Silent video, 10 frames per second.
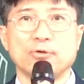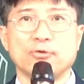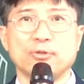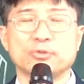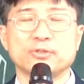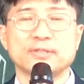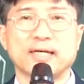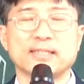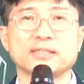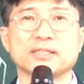여러분,
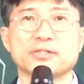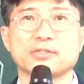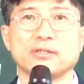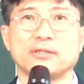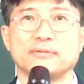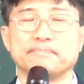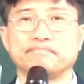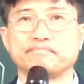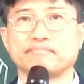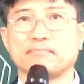하나님께서
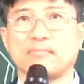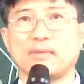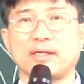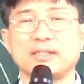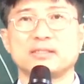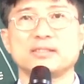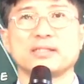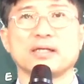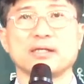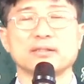이
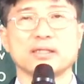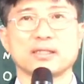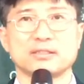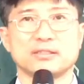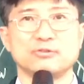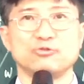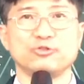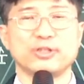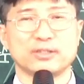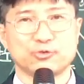지상에 허락하신
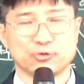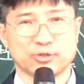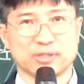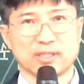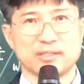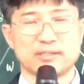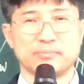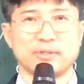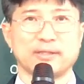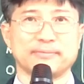유일한 조직체가
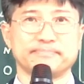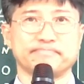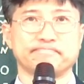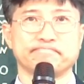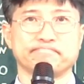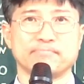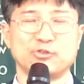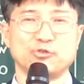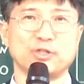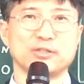있습니다.
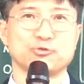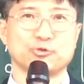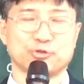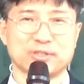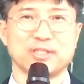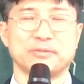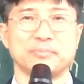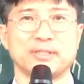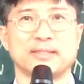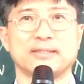유일한
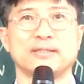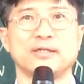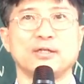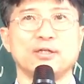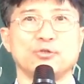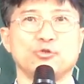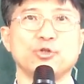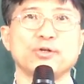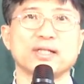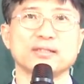조직체입니다.
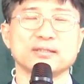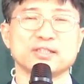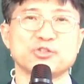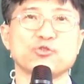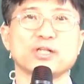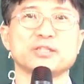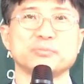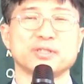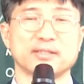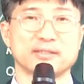유일한
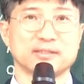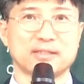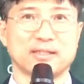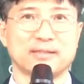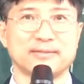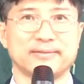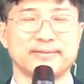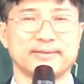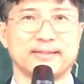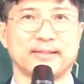기관입니다. 그러니까
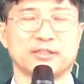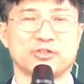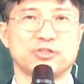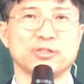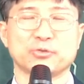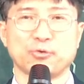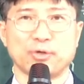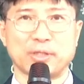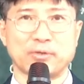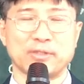예, 그
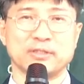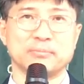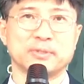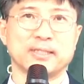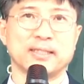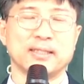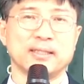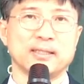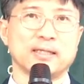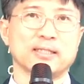지역교회라고 하는 겁니다.
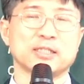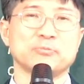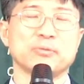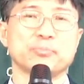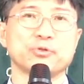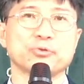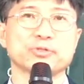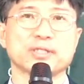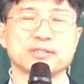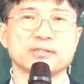하나님의 피로
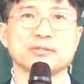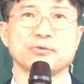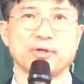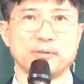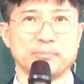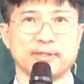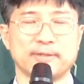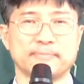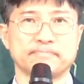사신 교회입니다.